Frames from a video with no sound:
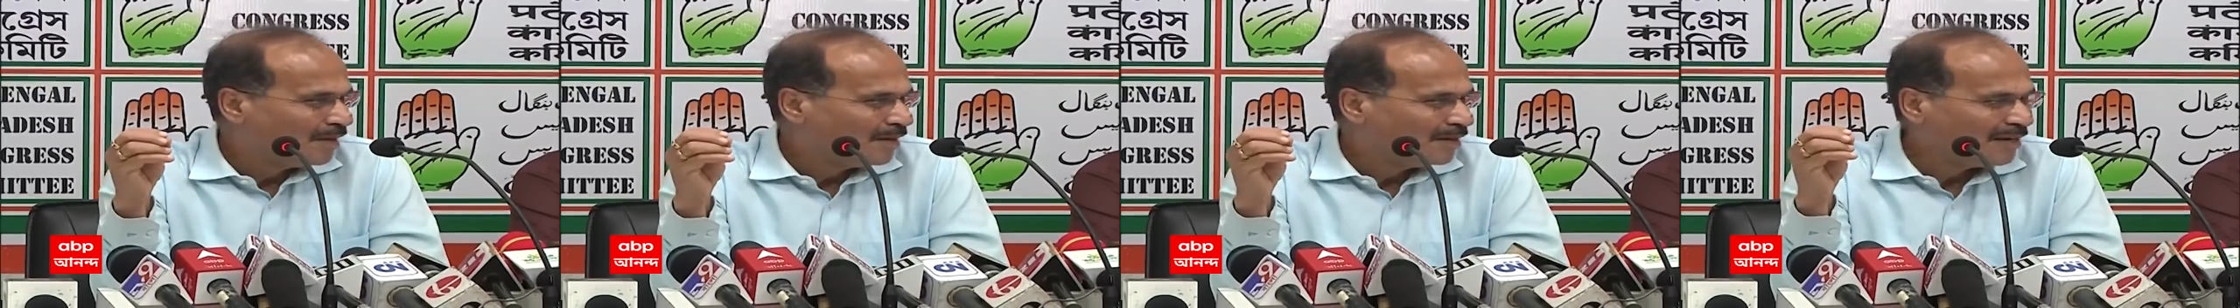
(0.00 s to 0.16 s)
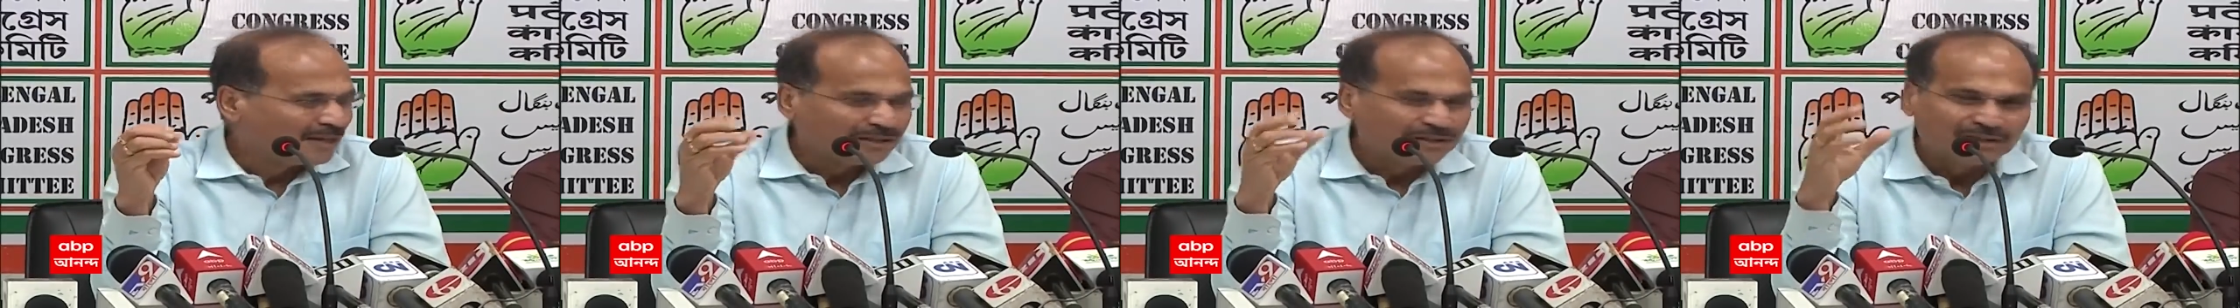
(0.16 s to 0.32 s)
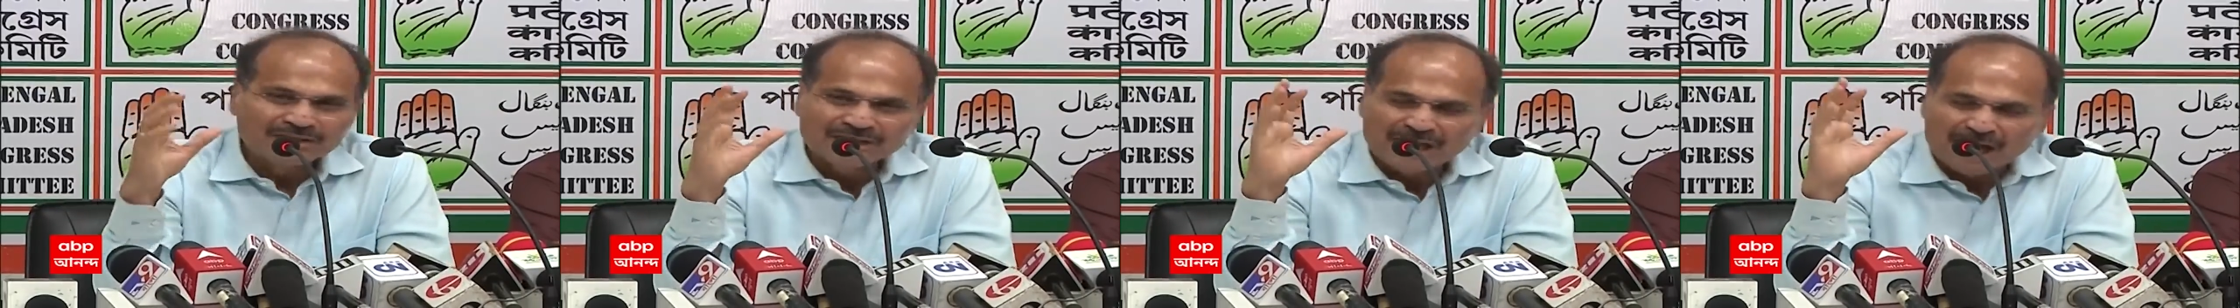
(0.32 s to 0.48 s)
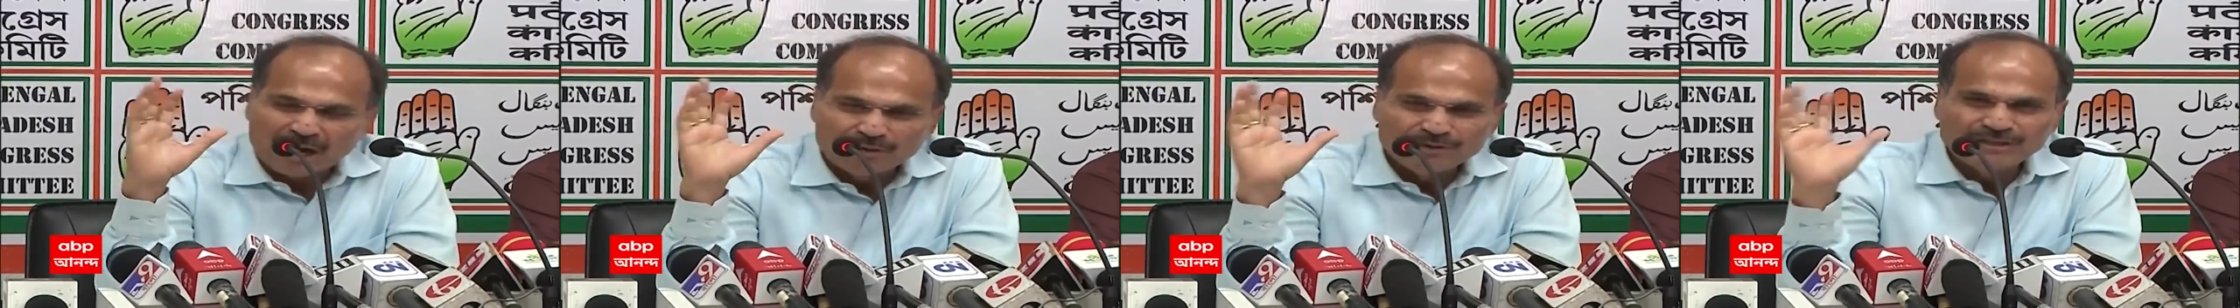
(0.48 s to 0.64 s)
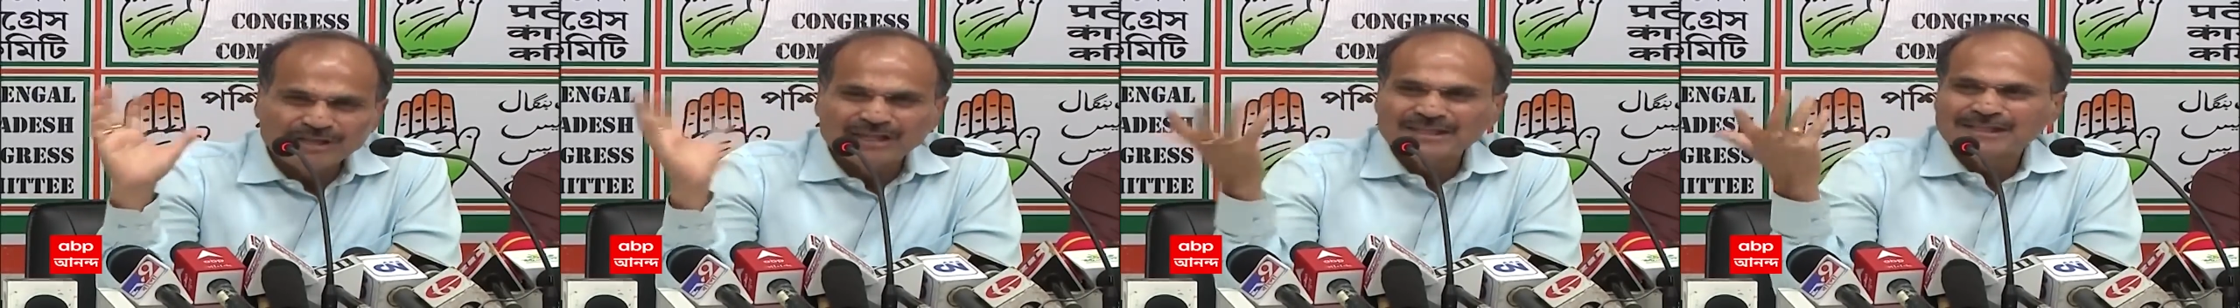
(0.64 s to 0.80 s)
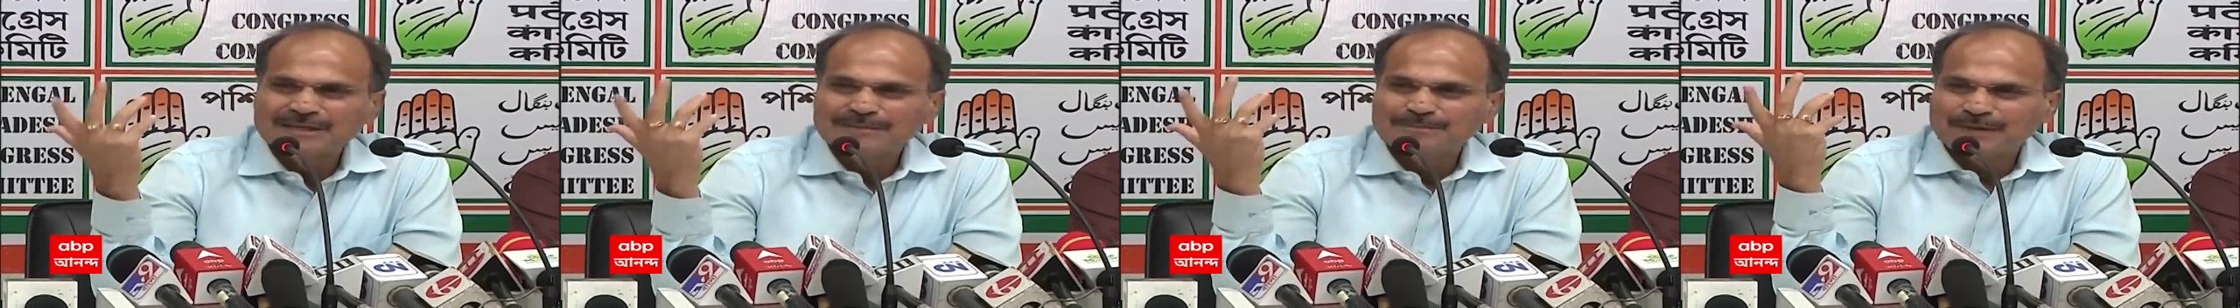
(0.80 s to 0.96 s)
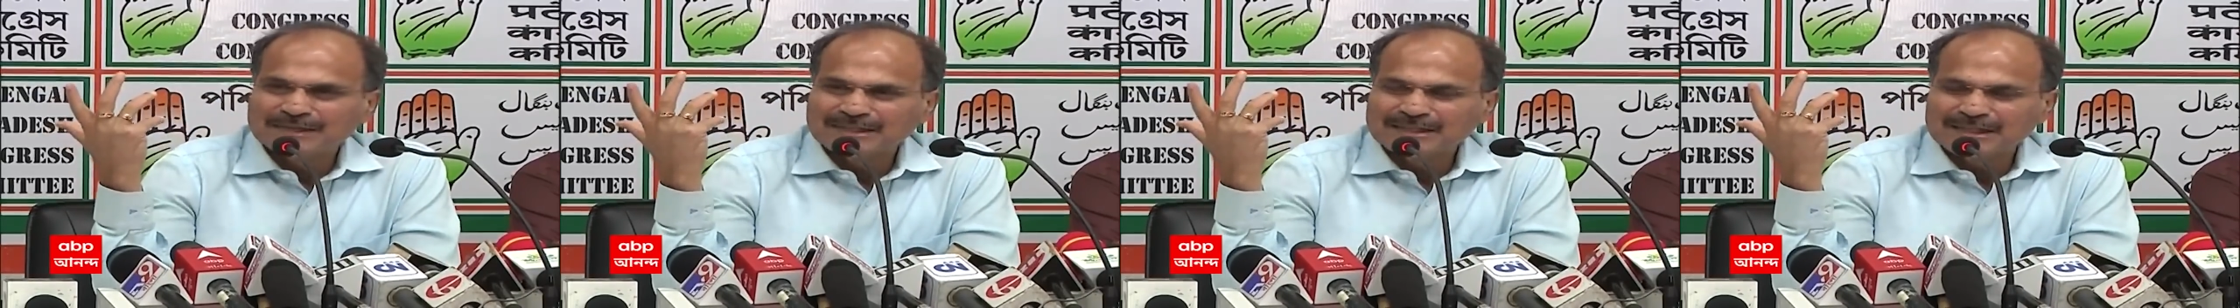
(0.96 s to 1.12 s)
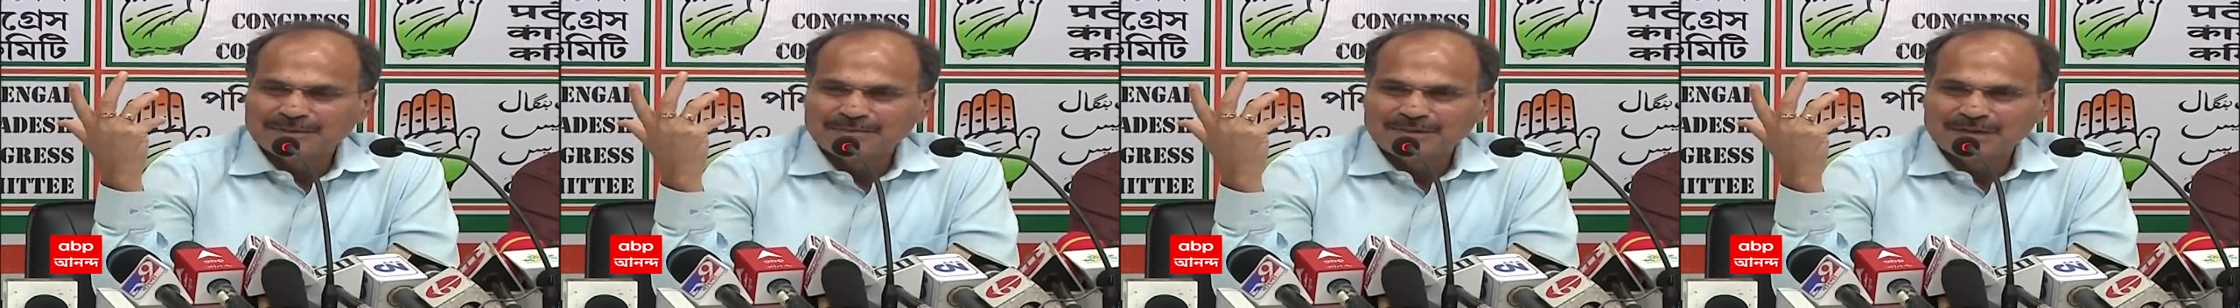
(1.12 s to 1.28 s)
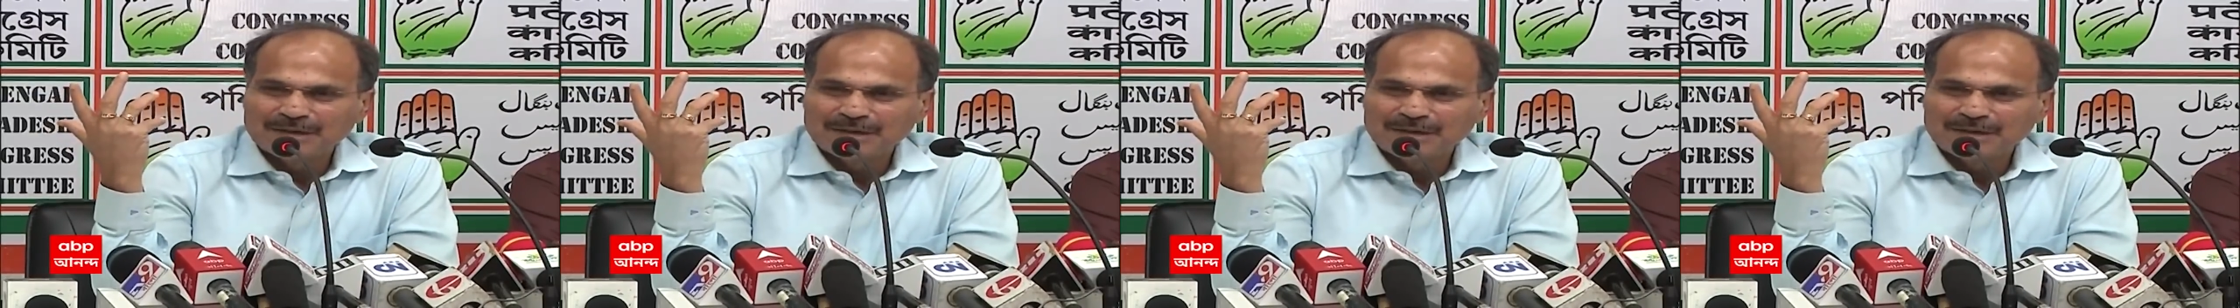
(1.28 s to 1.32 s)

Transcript: না তো তাও জানতে পারতাম